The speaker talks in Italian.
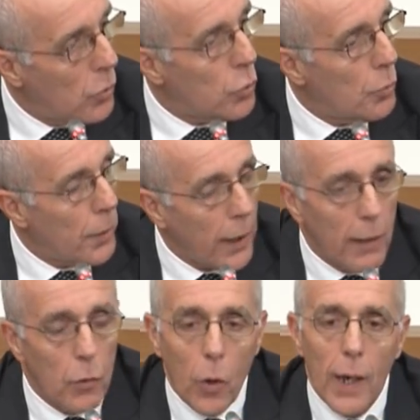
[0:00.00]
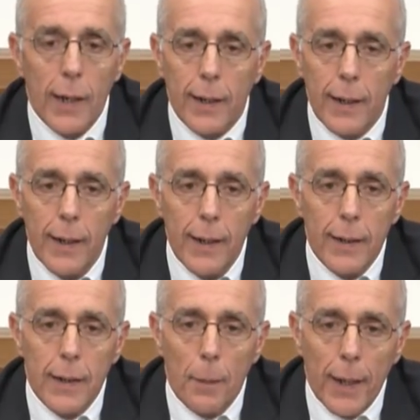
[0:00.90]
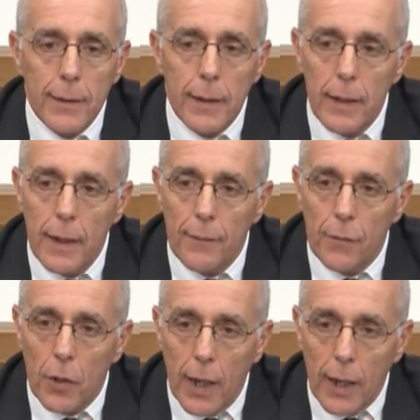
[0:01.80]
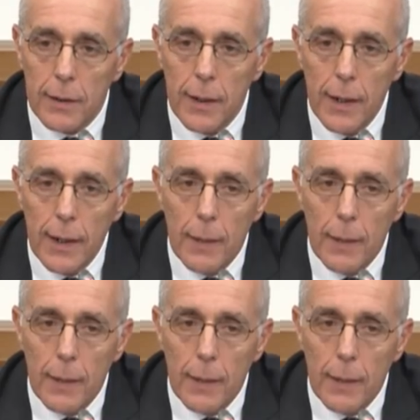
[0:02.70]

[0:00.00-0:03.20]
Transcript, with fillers: con un super lavoro anche da parte degli avvocati.